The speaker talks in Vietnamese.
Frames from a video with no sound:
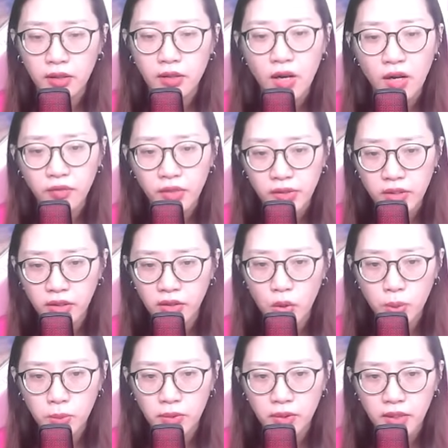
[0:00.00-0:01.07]
con và chữ
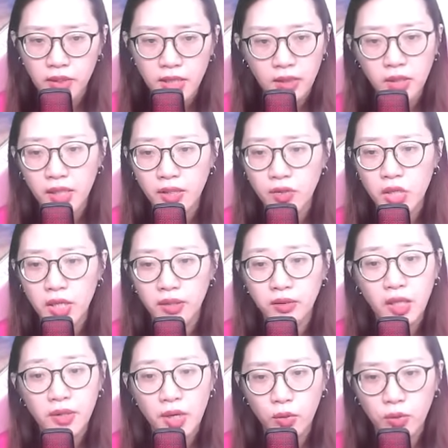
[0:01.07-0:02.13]
Húc đã tiến triển
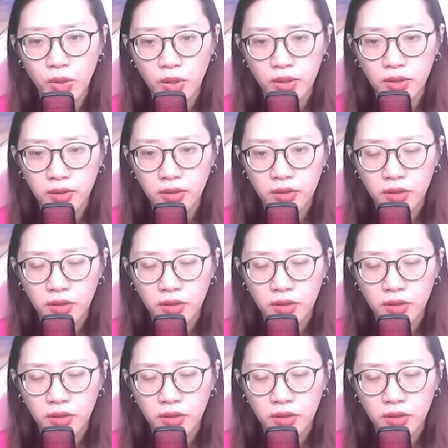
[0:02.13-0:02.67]
tới đâu rồi?